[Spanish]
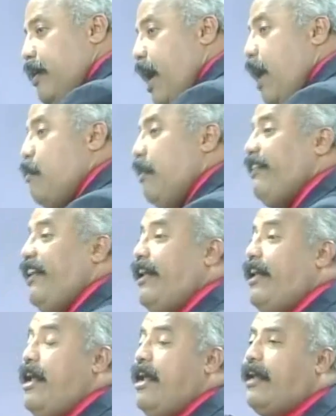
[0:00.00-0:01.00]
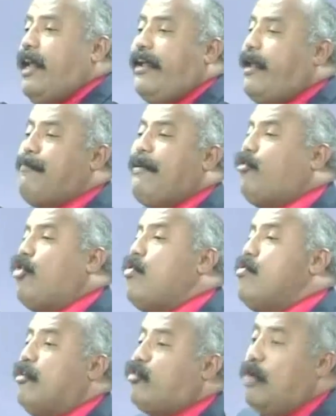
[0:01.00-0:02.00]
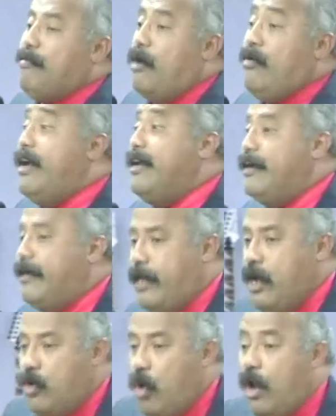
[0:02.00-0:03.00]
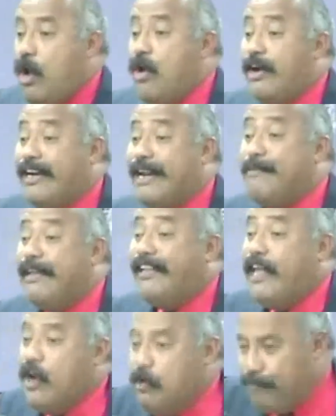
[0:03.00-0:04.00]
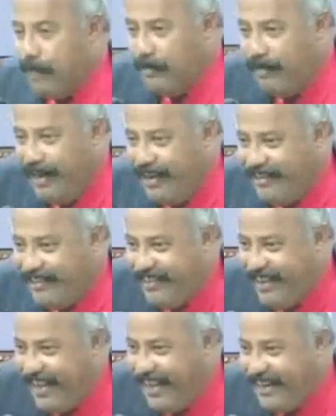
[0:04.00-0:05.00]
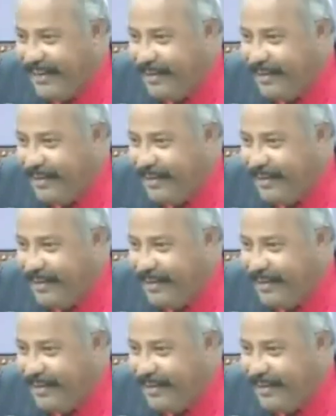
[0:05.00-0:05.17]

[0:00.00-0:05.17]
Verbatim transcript: Algo así. ¿Qué, pasó con nuestro hermano Henry? No, él lo remitieron para Valencia.